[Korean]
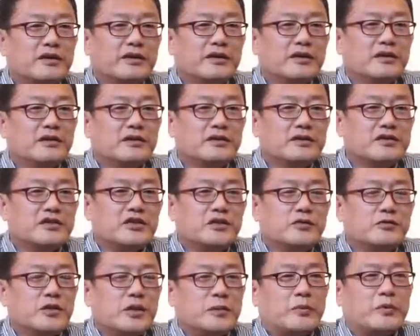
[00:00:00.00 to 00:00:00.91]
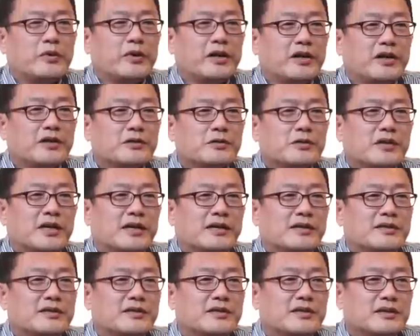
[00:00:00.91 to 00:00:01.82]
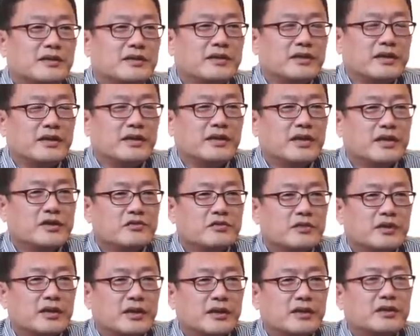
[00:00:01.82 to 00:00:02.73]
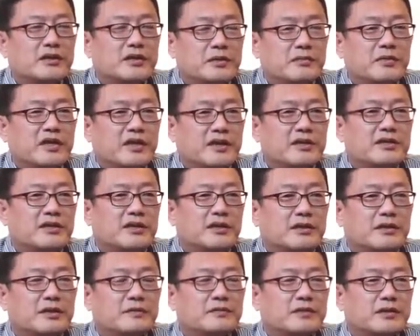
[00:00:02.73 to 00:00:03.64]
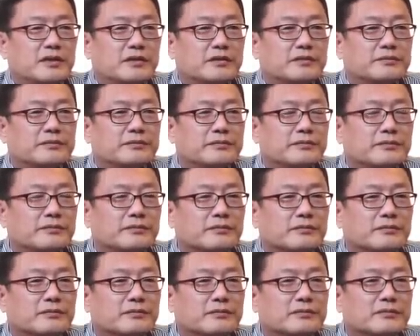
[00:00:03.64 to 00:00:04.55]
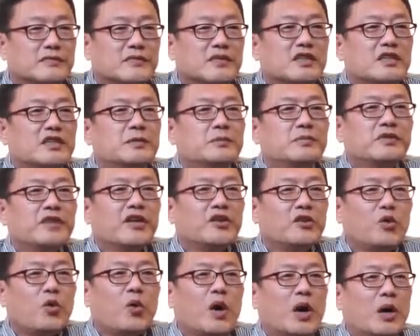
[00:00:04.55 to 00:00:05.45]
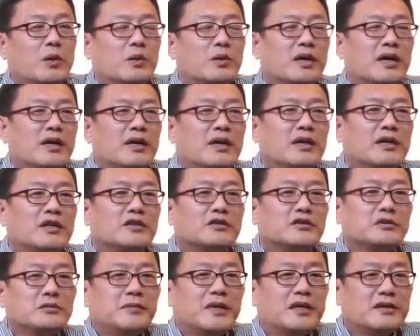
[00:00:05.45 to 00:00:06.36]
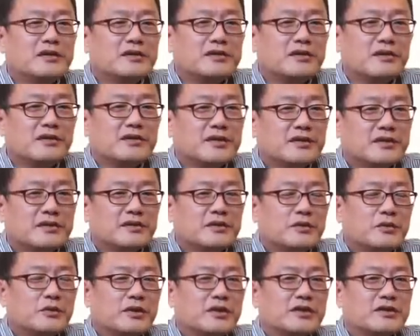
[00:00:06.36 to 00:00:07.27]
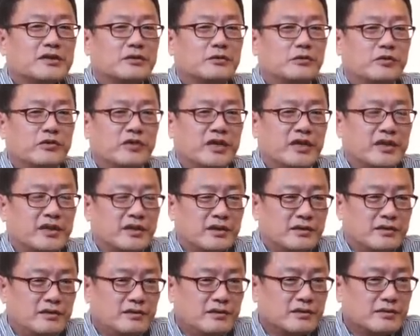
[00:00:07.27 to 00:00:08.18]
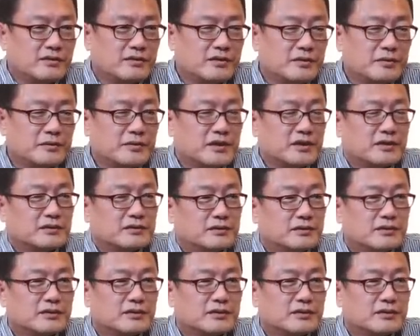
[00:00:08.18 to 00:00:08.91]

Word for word: 성인들을 지구에 보내가지고 가르치신 그 인간 중에 하느님이 계시기 때문에 그분의 노하우가 수많은 성자들을 통해서 우리에게 흘러든 겁니다.